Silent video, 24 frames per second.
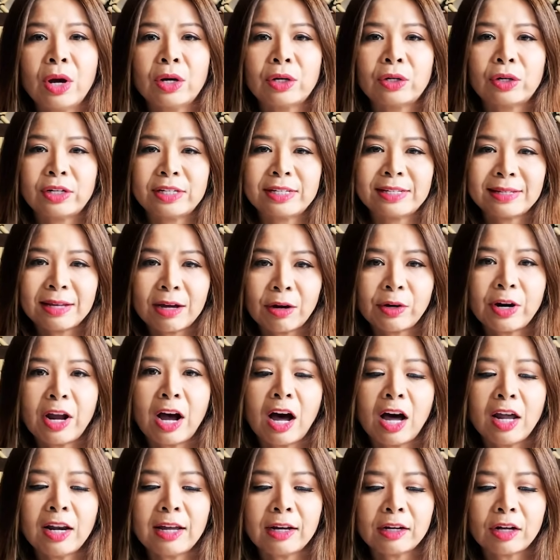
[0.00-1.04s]
rồi sau
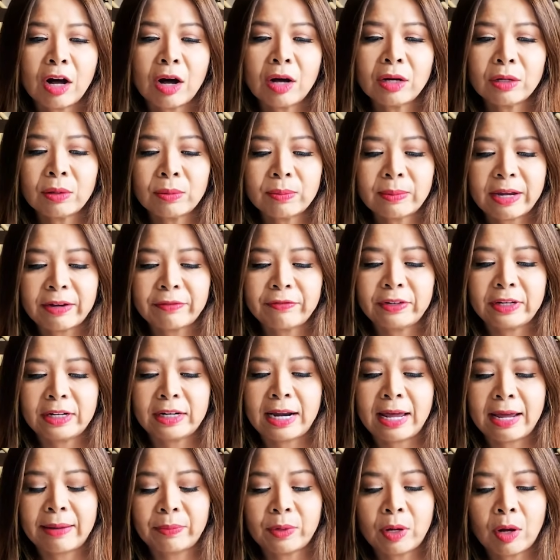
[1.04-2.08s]
đó là có công ăn việc
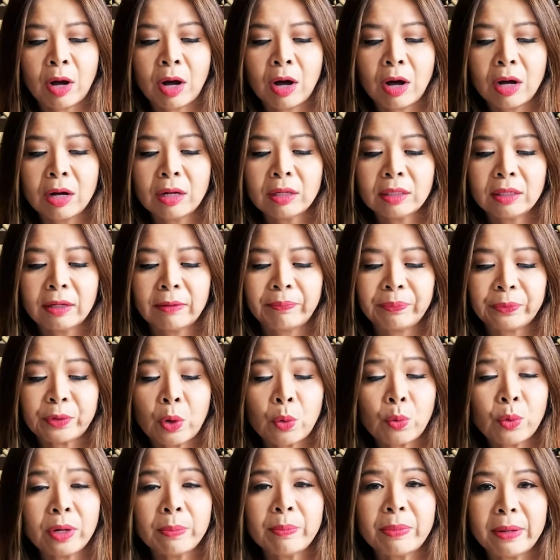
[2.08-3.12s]
làm, có có
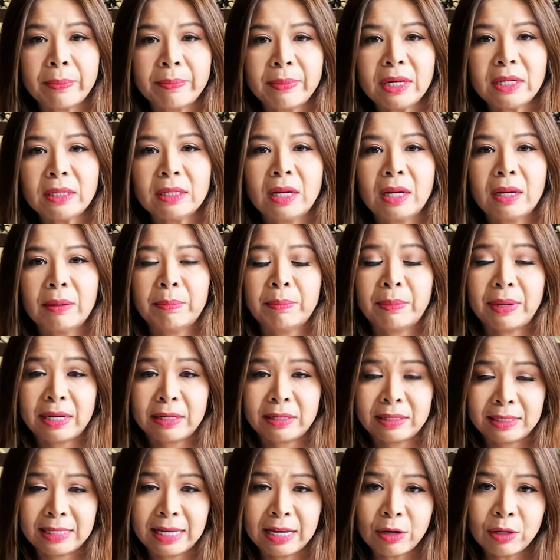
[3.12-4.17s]
work permit, mà
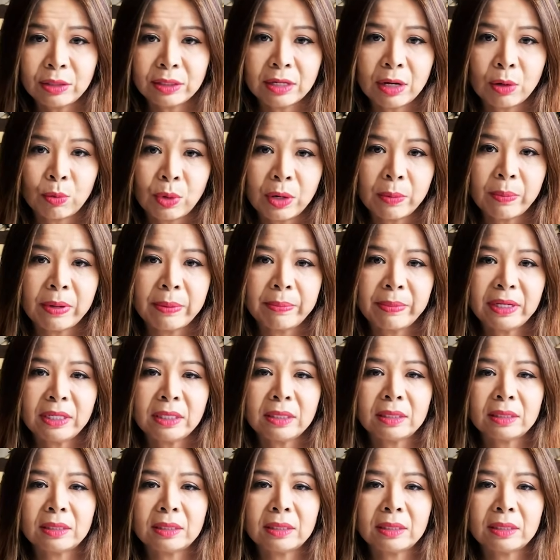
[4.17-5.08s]
giấy tờ work permit